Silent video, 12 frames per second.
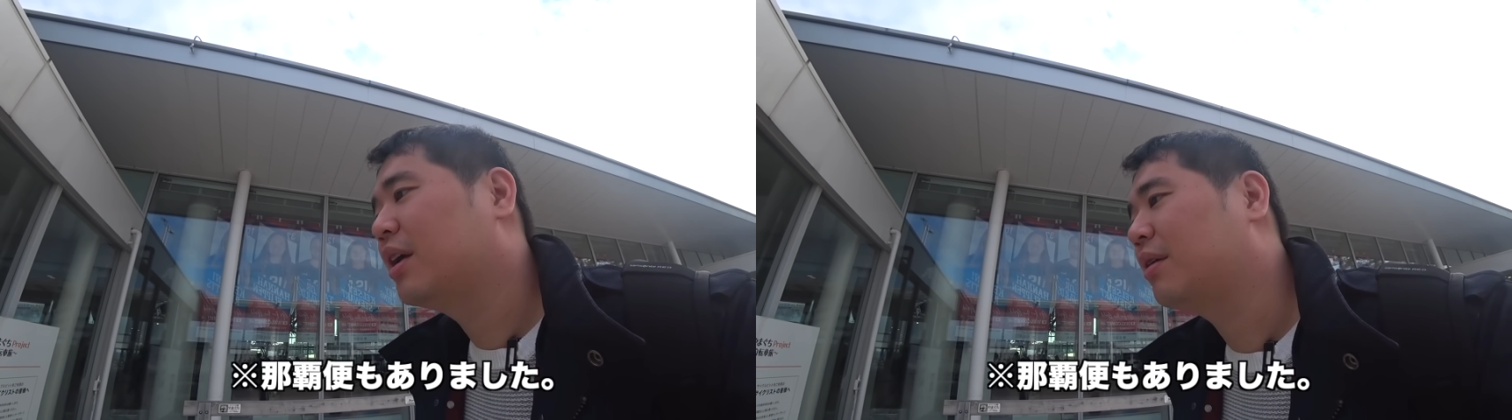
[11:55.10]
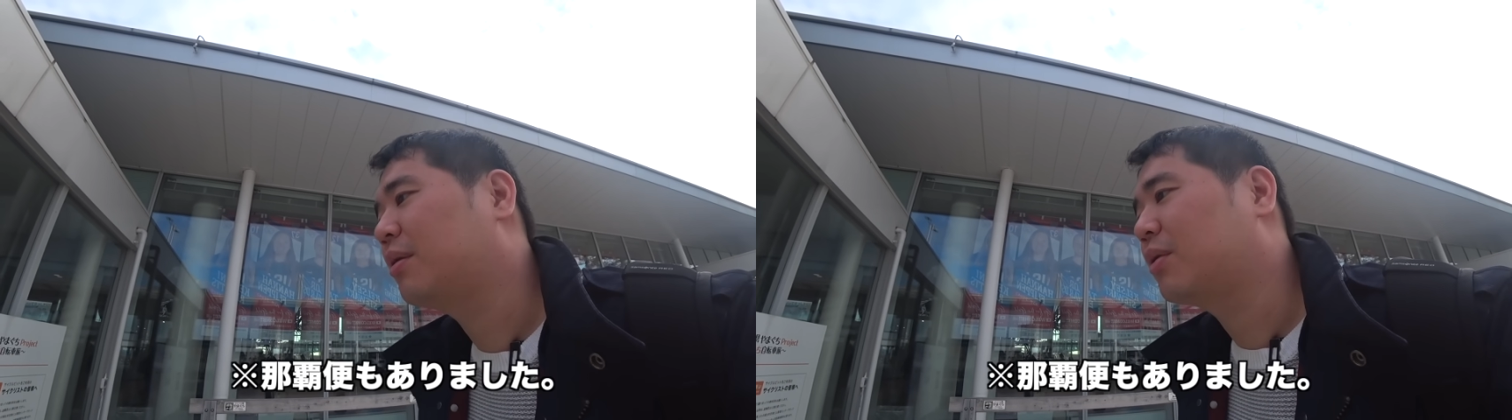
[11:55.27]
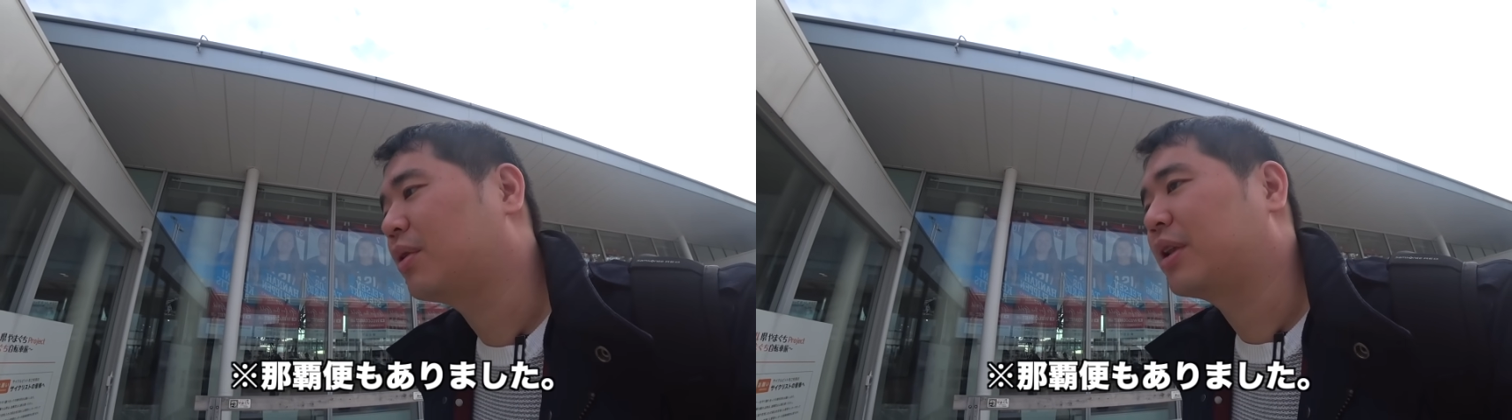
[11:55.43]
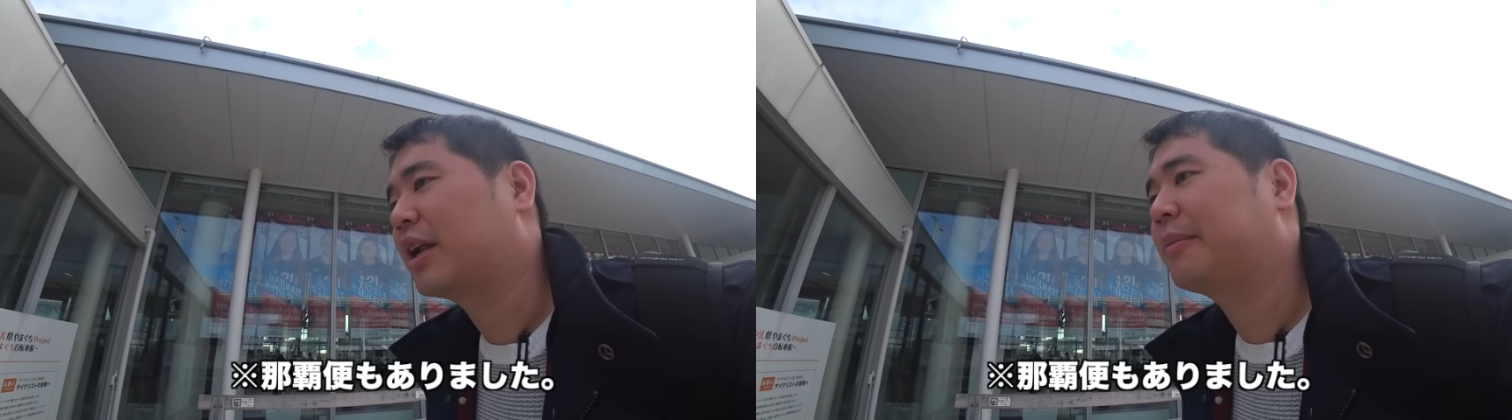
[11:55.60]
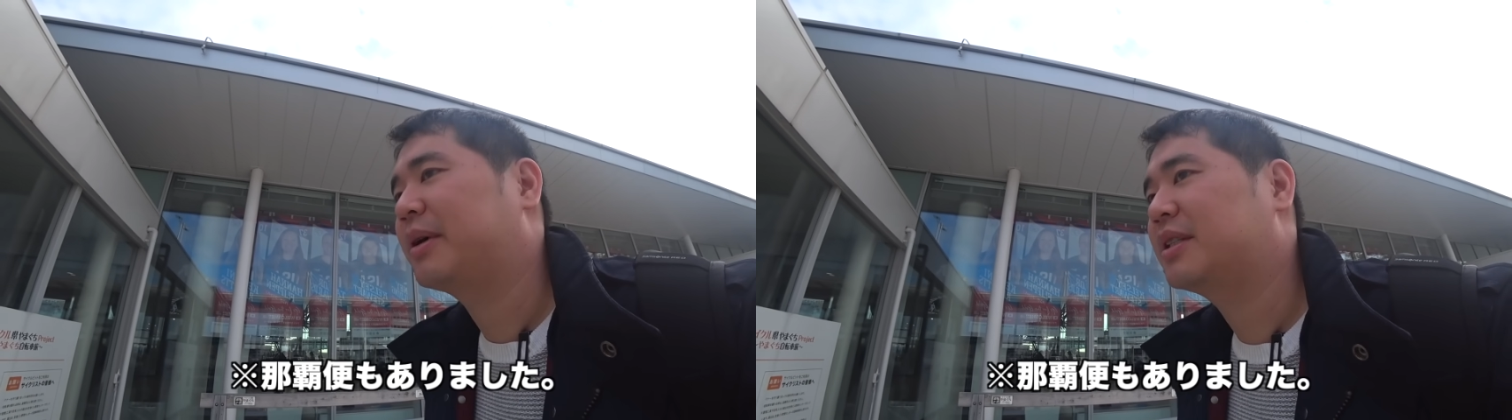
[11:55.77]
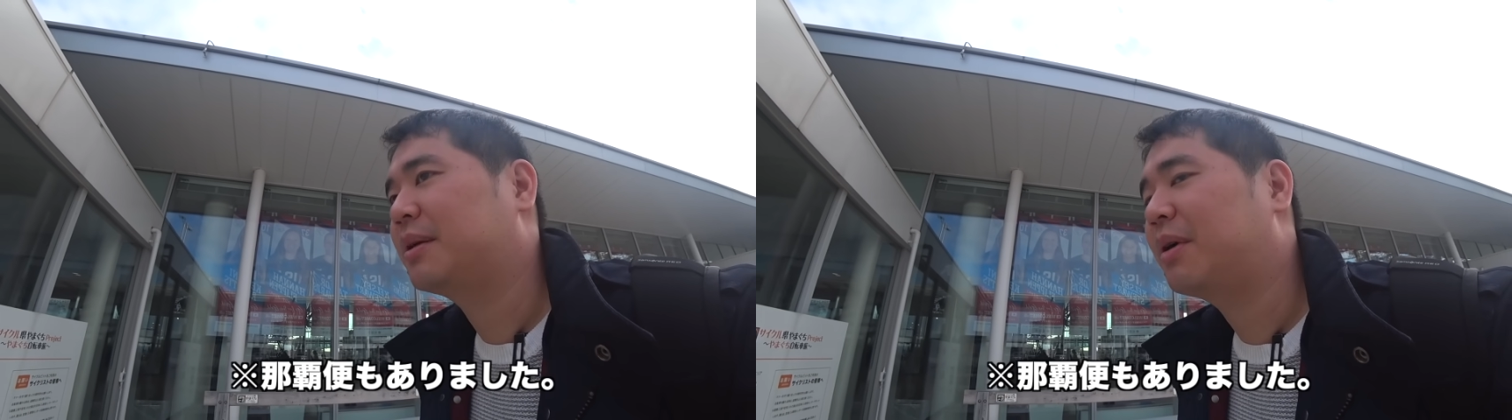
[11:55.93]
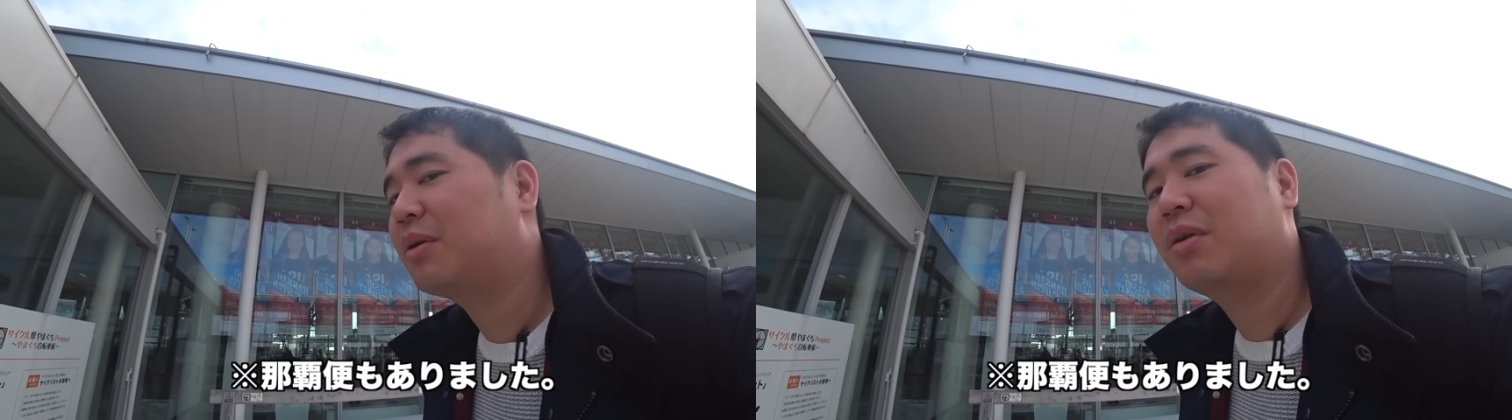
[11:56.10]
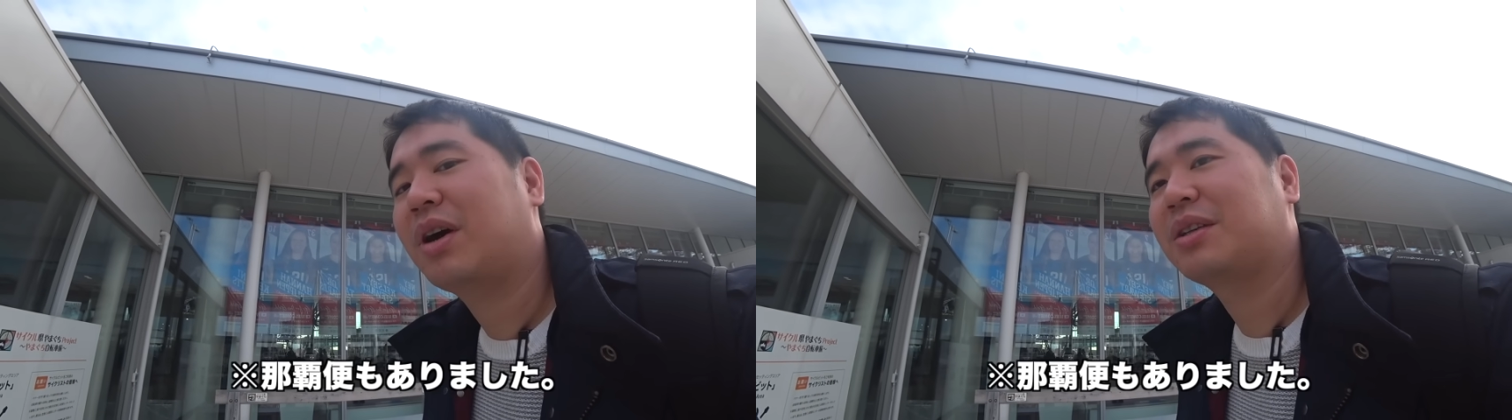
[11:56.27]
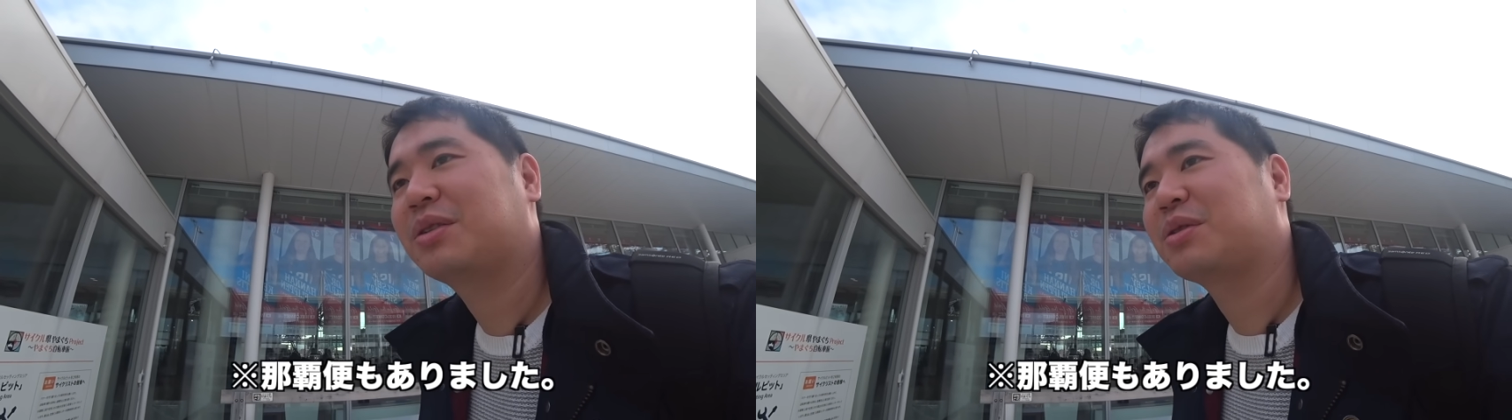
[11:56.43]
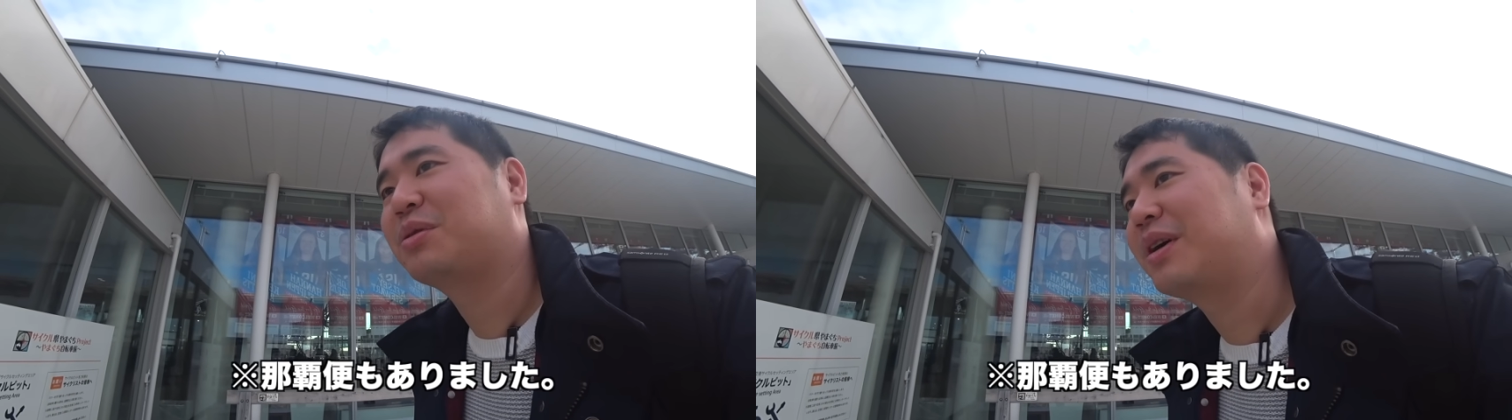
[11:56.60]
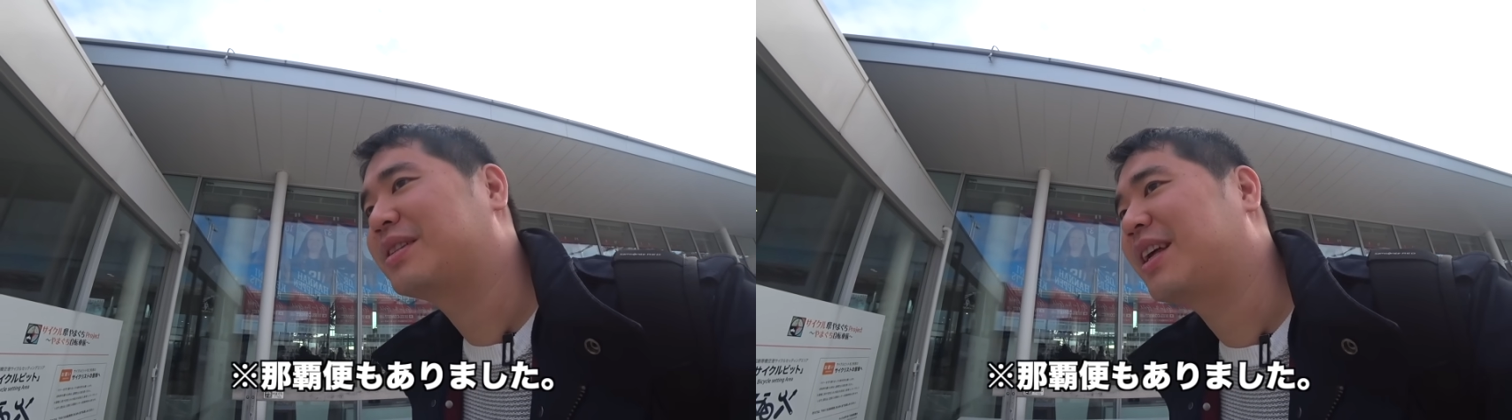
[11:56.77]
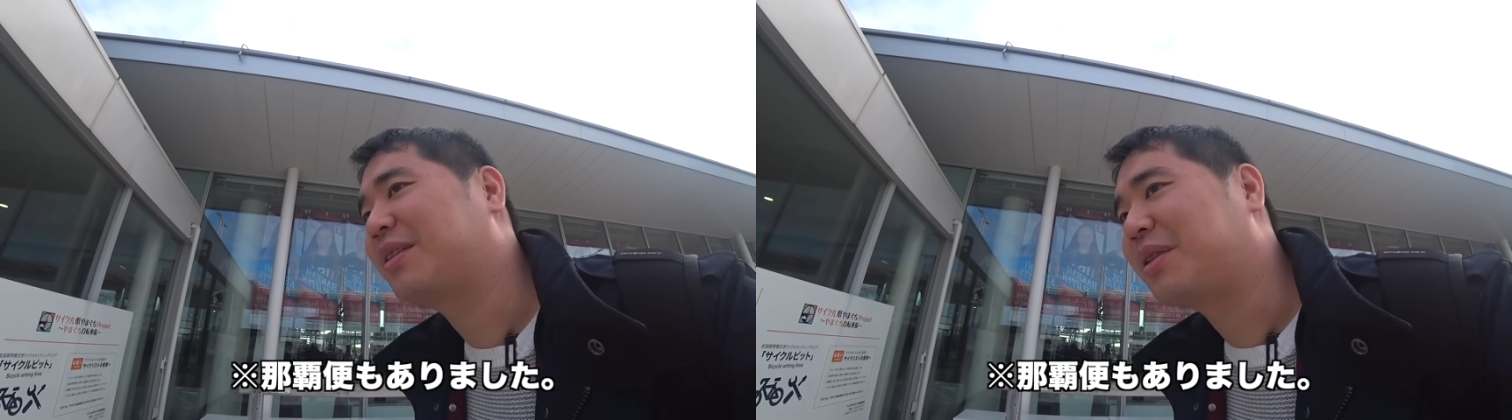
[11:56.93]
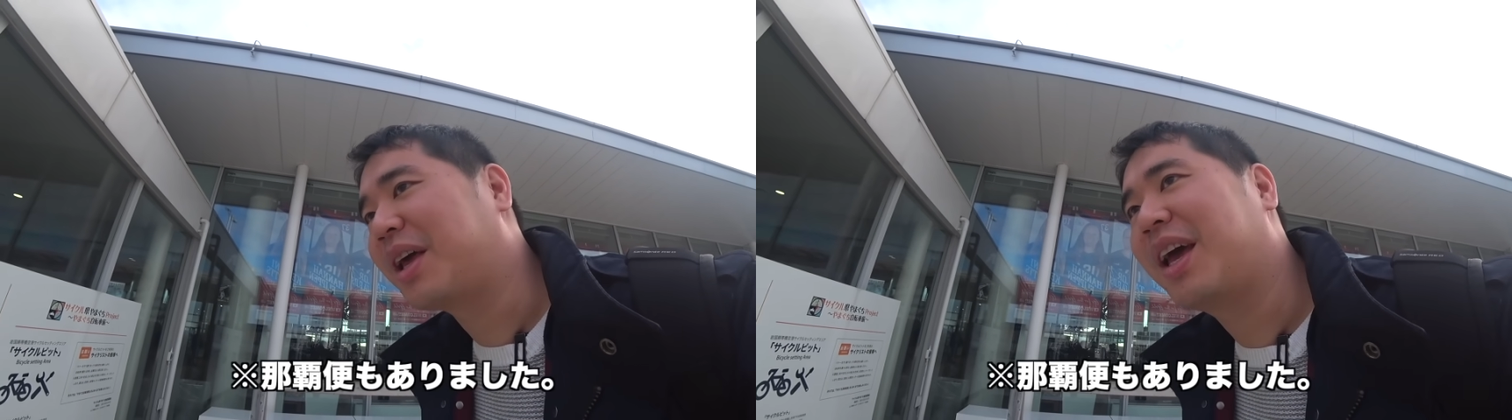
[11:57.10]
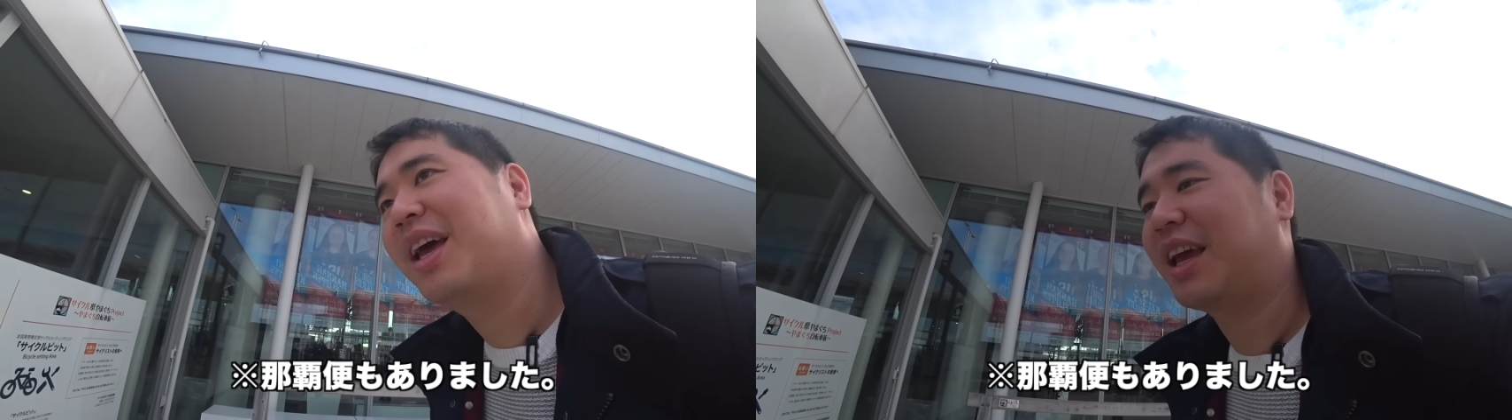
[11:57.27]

いうことになりまして、まあ、今回ちょっと噂のね